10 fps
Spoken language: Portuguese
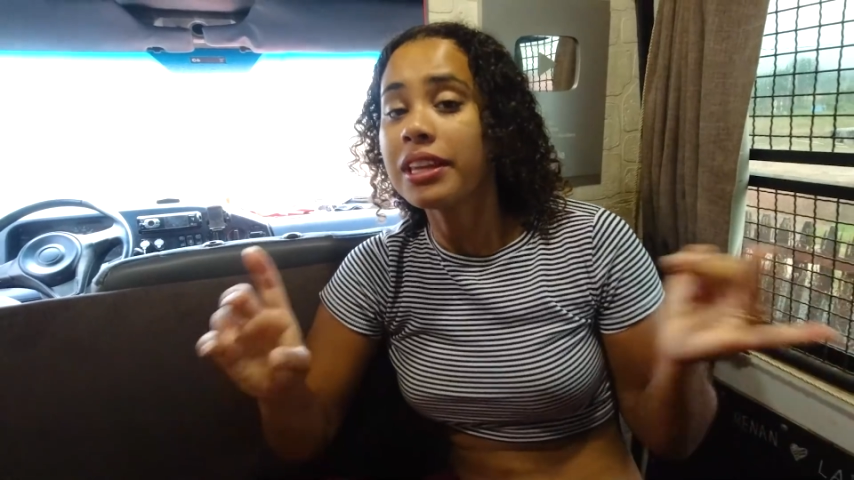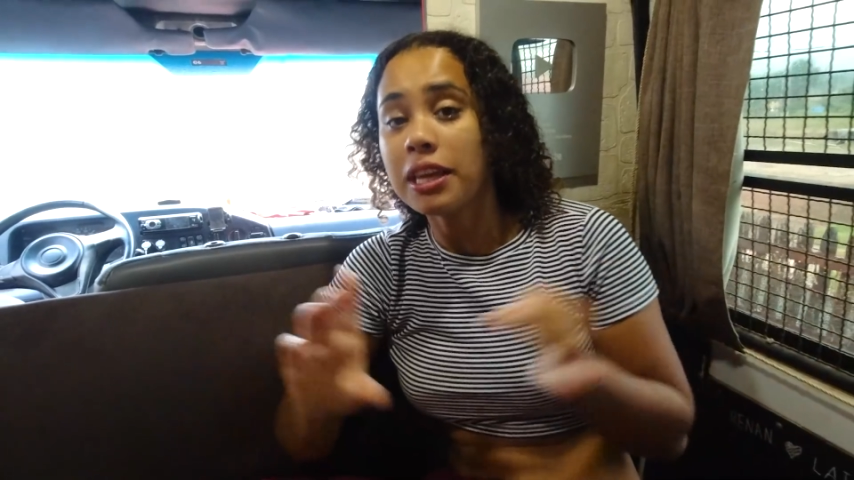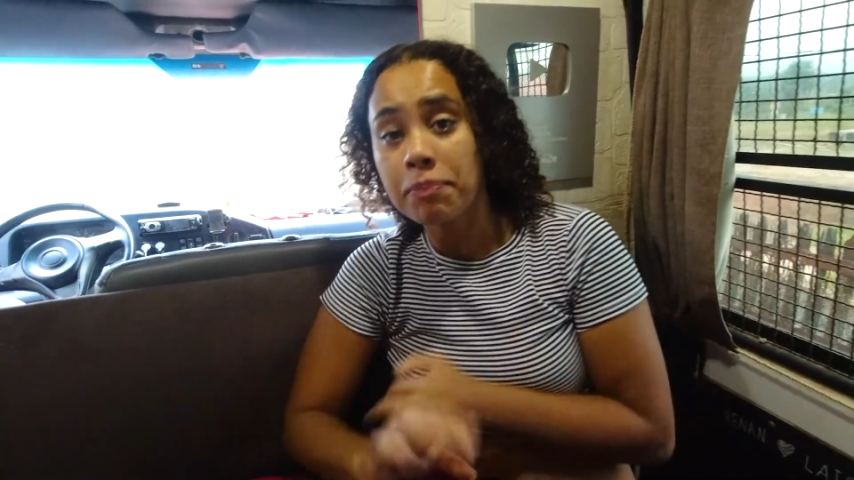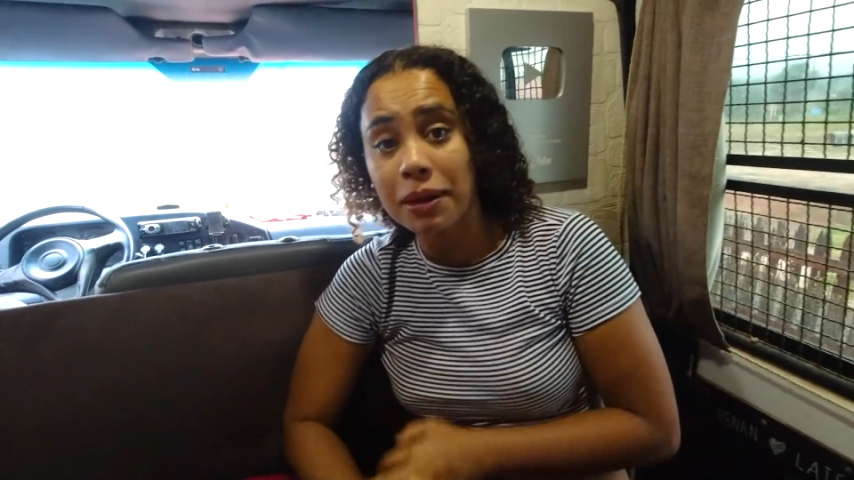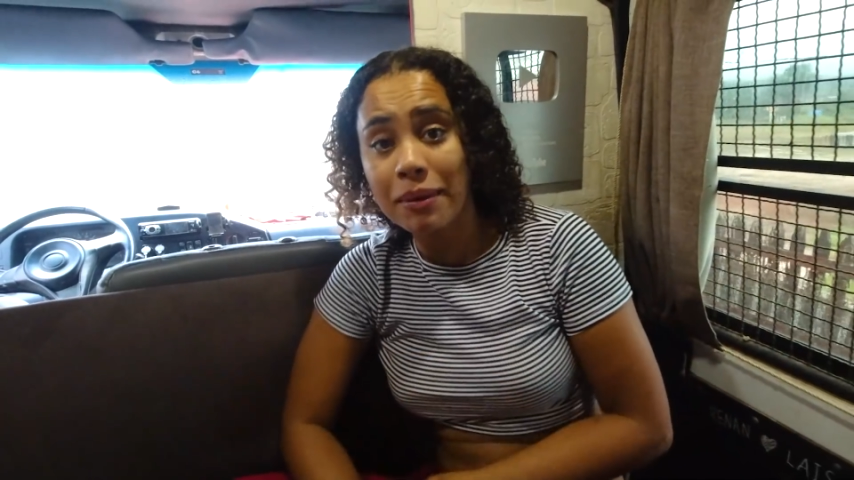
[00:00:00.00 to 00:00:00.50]

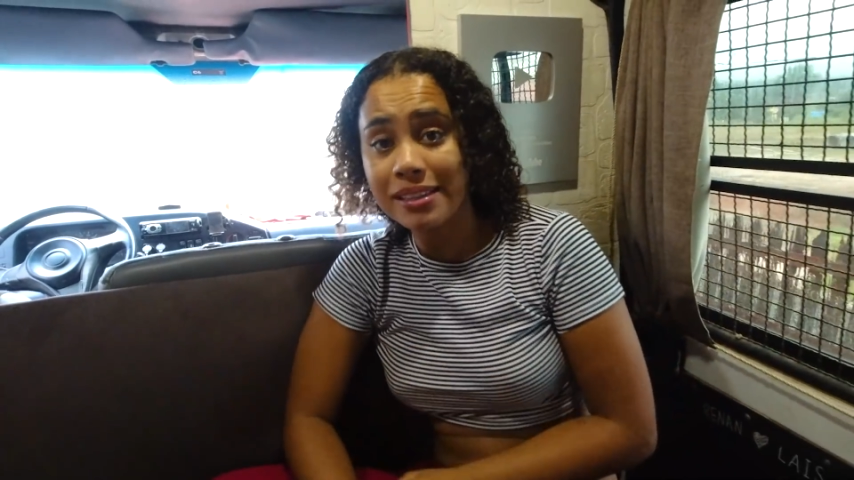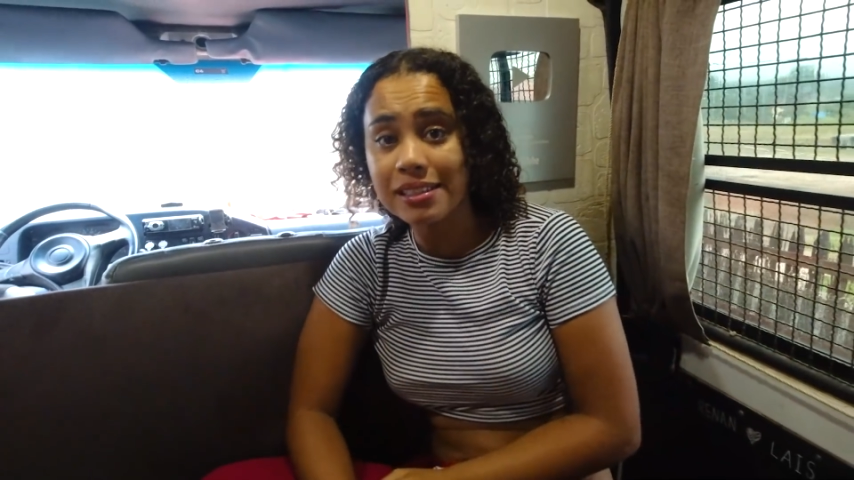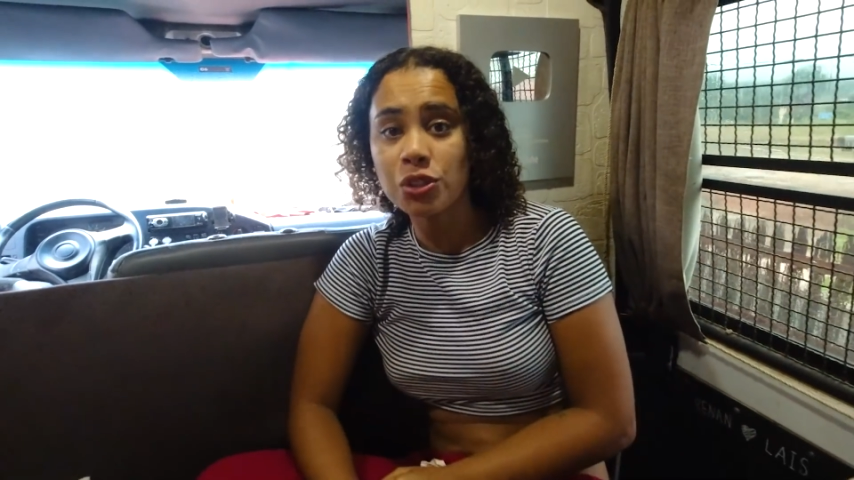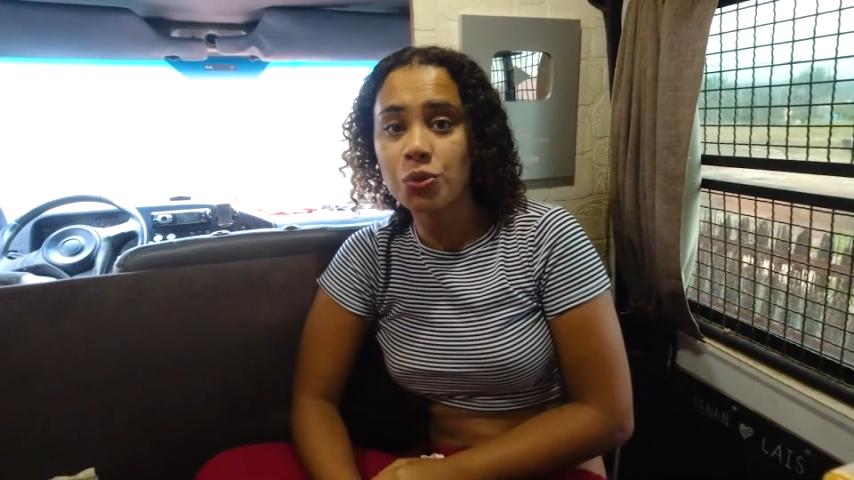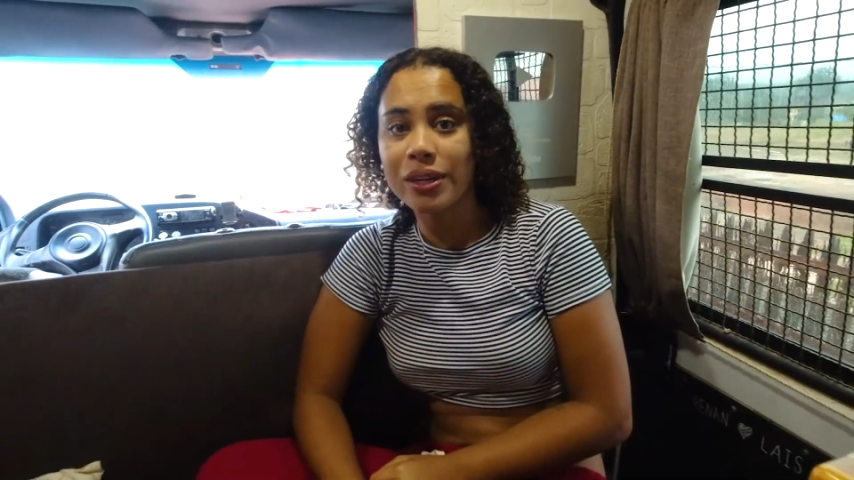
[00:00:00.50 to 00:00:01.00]
e ir para mais
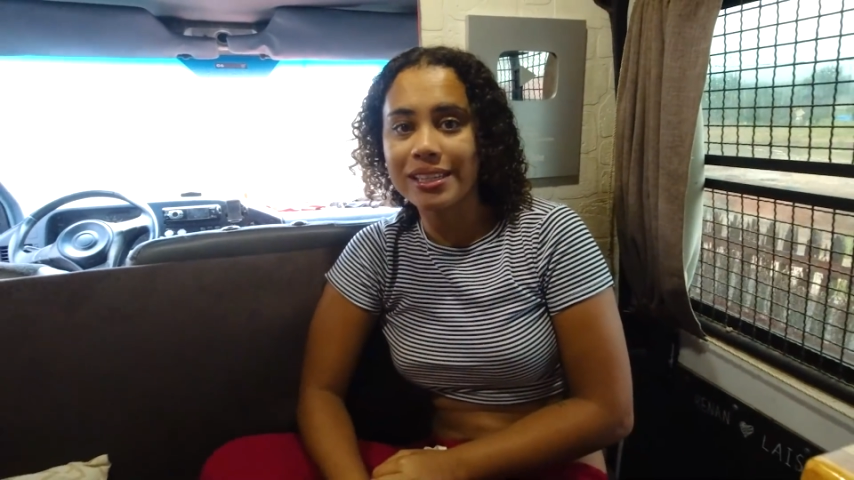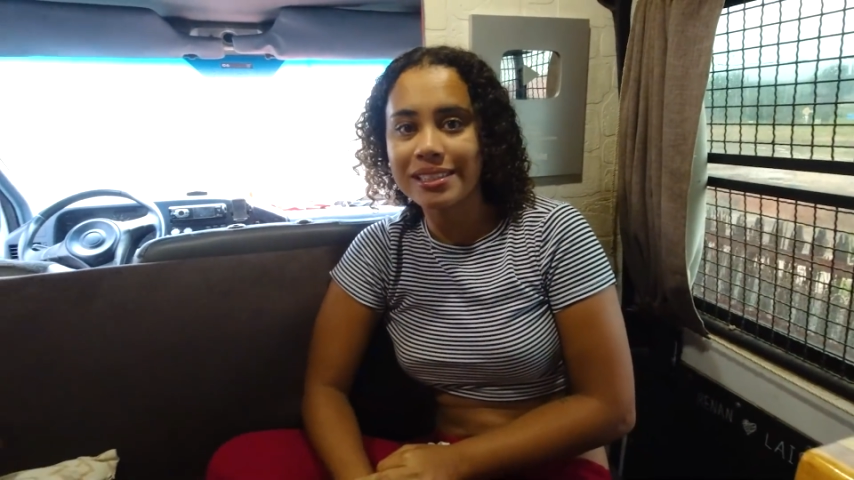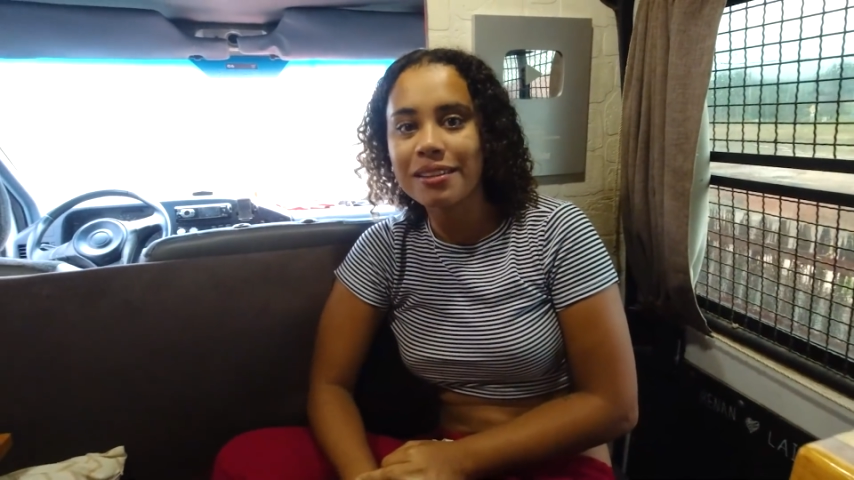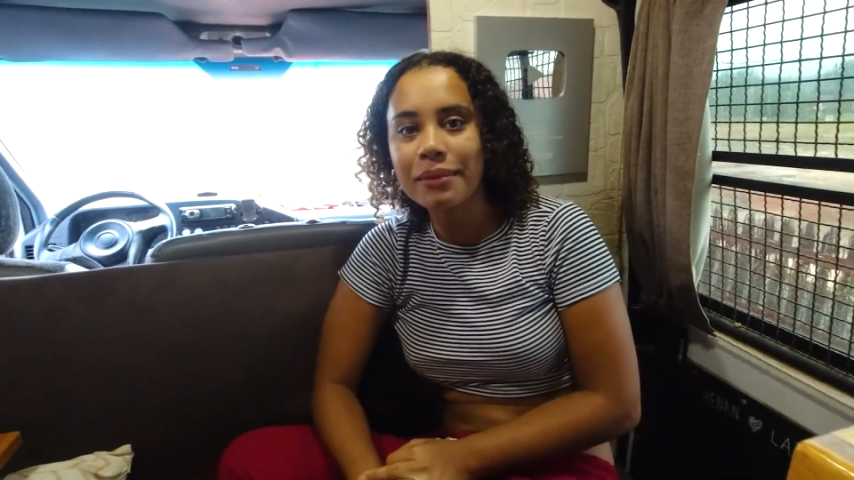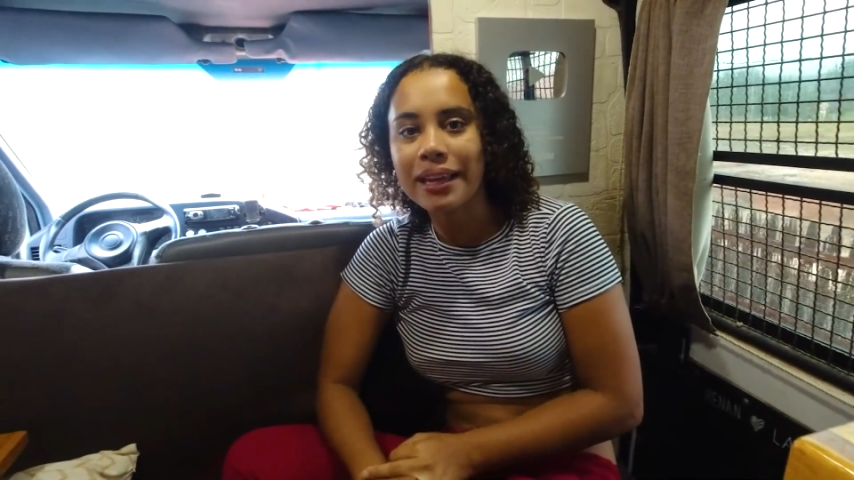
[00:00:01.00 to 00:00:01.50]
cachoeiras
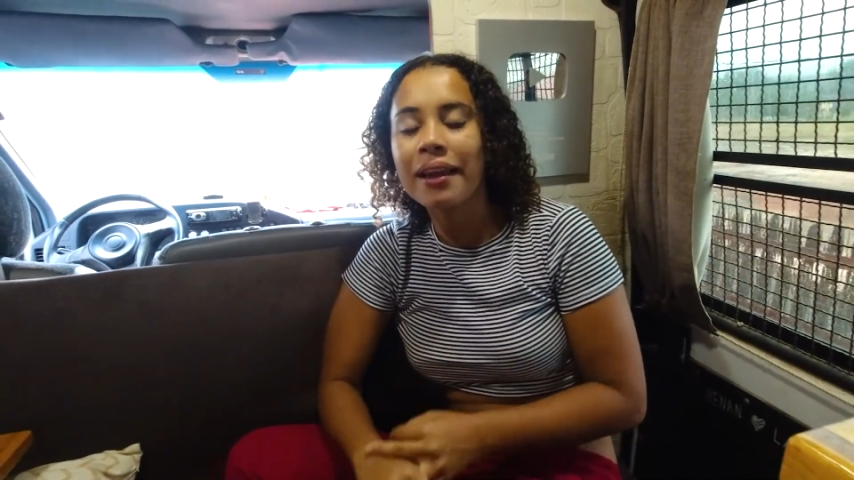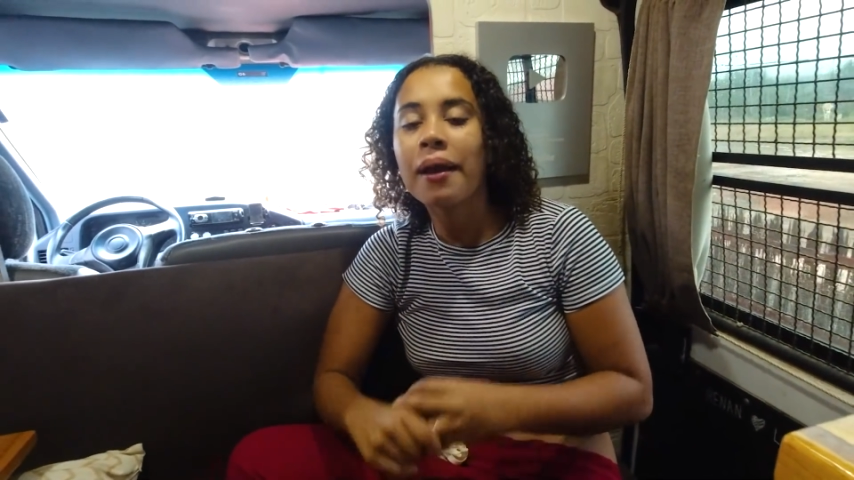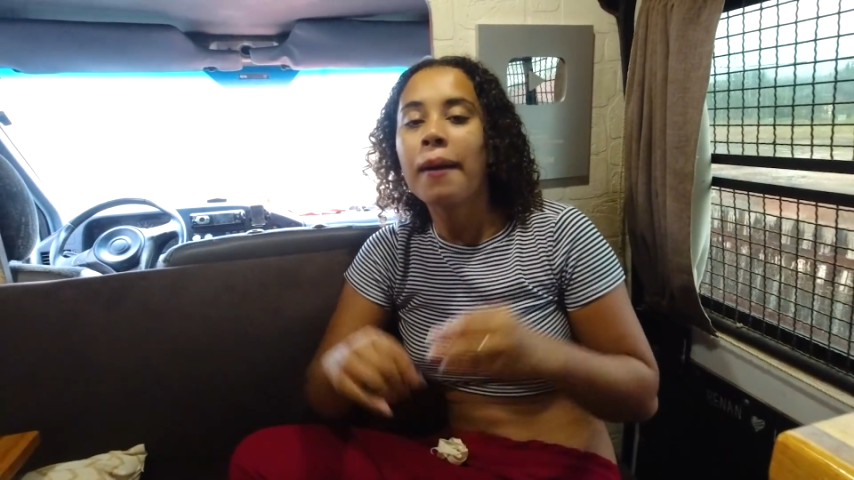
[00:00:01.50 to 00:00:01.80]
também.